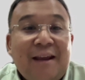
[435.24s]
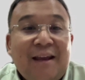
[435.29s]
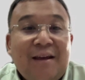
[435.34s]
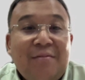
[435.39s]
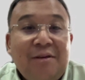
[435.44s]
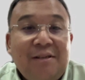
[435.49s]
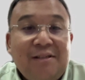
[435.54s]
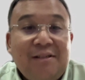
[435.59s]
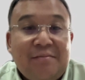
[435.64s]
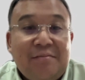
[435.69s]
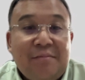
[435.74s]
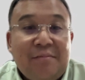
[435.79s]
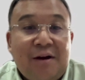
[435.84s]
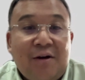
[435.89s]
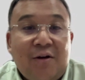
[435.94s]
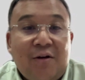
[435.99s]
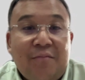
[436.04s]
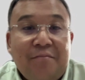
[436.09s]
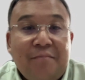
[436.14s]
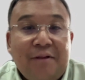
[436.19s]
mereka bisa
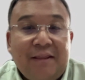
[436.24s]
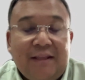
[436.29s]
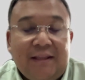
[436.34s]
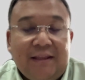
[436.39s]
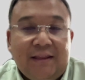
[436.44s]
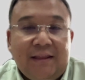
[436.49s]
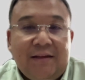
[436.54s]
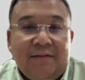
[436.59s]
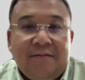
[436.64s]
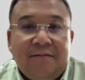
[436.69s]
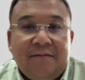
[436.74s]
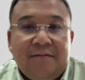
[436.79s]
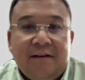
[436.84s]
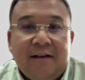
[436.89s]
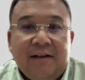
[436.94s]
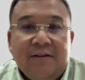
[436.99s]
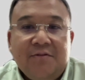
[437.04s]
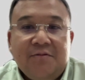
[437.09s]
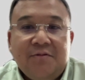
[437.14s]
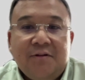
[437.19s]
berkompetitif
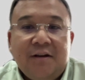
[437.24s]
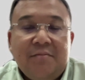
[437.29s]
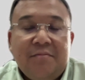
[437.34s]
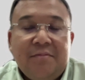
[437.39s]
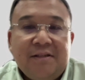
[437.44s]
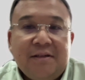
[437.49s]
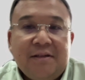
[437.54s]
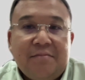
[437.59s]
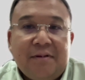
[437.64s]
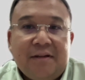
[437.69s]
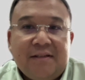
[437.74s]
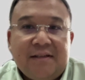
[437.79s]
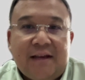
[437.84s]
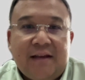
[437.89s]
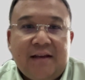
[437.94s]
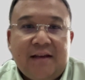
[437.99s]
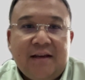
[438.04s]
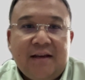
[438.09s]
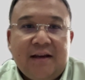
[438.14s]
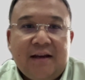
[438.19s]
dan juga bisa
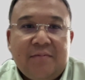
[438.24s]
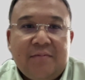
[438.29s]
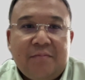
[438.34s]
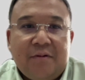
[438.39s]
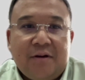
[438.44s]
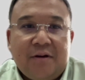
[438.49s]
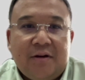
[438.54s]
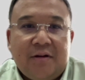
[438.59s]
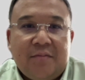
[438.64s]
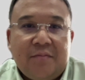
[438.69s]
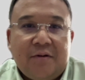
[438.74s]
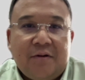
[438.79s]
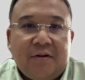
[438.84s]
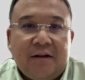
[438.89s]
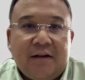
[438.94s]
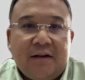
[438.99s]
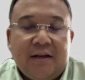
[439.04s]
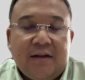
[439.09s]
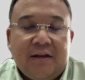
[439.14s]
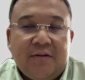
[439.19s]
bersaing dengan
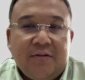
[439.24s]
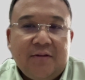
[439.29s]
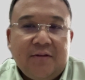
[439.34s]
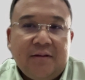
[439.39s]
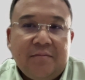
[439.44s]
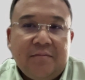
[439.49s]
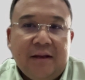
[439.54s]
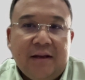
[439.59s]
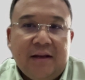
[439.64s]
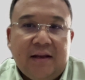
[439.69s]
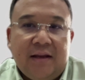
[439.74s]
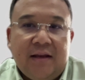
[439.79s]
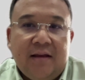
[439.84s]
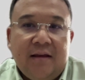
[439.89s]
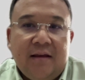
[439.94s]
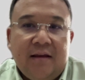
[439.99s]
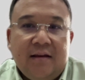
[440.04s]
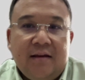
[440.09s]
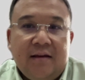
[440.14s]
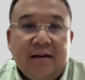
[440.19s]
produk-produk yang notabene
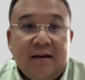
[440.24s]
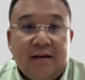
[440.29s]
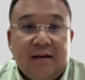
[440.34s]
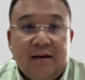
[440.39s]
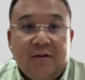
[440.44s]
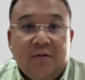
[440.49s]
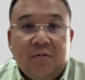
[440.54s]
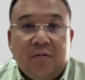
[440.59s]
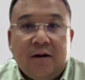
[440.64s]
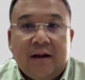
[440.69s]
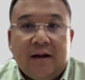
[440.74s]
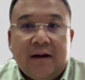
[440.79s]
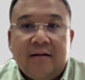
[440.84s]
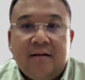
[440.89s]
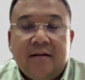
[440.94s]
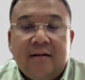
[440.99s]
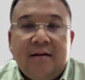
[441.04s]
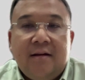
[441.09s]
dari luar.